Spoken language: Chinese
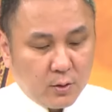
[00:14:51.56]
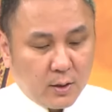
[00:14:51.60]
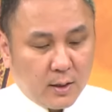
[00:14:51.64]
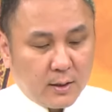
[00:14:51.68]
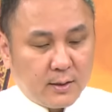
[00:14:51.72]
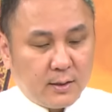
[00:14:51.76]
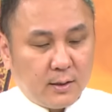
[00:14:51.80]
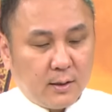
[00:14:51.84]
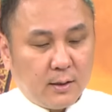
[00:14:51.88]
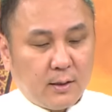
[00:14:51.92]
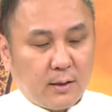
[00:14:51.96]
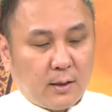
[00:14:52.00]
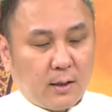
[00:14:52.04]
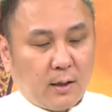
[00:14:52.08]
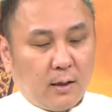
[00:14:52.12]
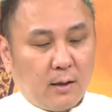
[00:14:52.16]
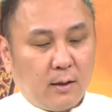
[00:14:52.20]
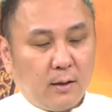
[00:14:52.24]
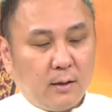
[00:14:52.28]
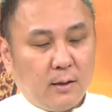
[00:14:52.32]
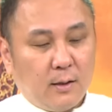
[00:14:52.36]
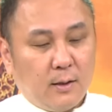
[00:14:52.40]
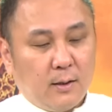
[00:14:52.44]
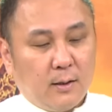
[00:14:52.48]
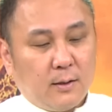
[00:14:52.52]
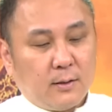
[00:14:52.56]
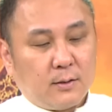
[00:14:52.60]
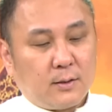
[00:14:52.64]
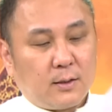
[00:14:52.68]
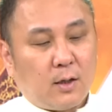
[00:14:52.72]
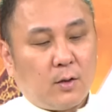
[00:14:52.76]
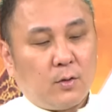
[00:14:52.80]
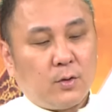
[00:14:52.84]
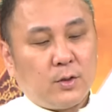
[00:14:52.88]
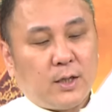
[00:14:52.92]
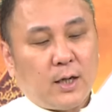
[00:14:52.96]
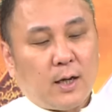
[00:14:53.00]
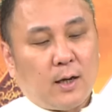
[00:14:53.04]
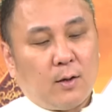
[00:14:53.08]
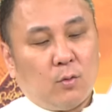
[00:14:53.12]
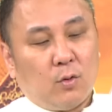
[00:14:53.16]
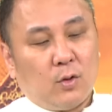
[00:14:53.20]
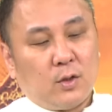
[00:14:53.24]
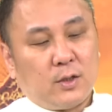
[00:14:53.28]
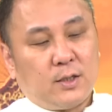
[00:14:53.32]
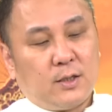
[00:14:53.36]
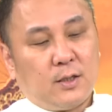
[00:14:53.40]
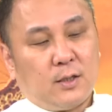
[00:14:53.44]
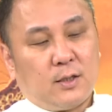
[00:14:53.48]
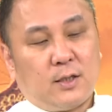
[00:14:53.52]
就在这里哈，照一下，
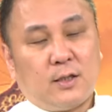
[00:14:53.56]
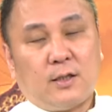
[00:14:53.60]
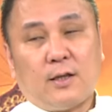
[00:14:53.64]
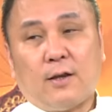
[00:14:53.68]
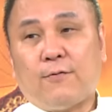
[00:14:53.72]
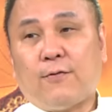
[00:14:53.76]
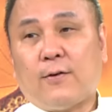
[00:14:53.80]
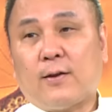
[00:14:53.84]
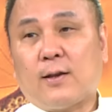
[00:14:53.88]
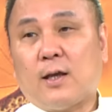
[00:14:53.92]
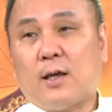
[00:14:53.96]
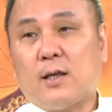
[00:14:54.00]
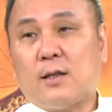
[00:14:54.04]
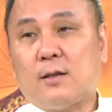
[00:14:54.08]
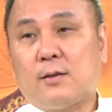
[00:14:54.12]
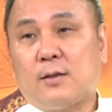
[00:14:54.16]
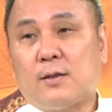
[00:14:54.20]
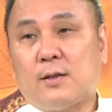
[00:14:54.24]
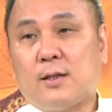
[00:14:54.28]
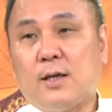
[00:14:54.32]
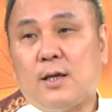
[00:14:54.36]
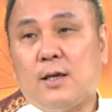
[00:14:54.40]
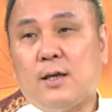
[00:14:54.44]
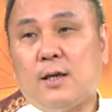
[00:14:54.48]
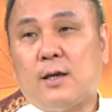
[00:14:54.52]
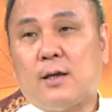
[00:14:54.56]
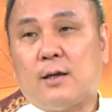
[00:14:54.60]
我直接放在第一